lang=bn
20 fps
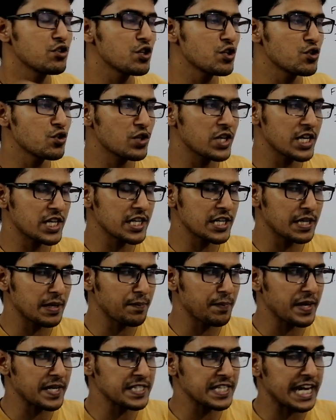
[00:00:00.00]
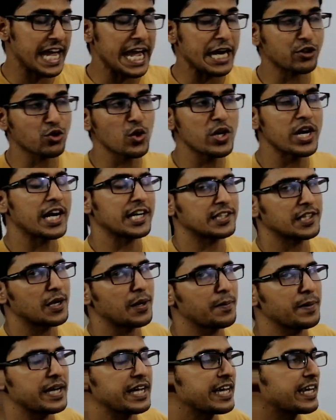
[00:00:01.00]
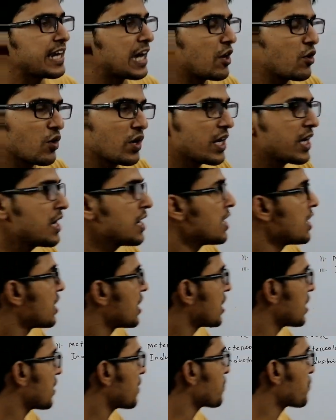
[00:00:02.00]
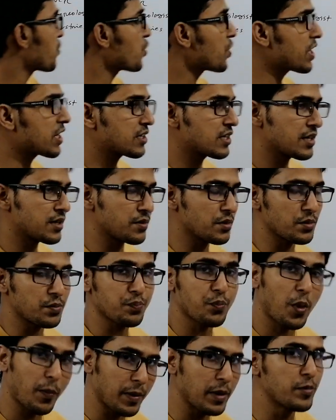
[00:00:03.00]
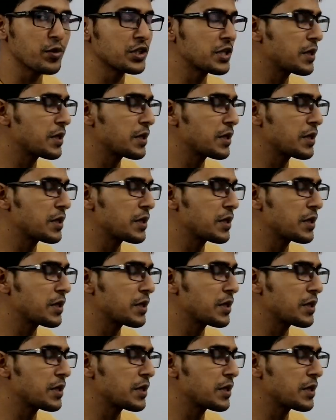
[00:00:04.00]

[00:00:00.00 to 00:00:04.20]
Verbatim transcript: কিছু কিছু ক্ষেত্রে টেম্পারেচার এতই রাখতে হবে না হলে প্রোডাক্টটার প্রবলেম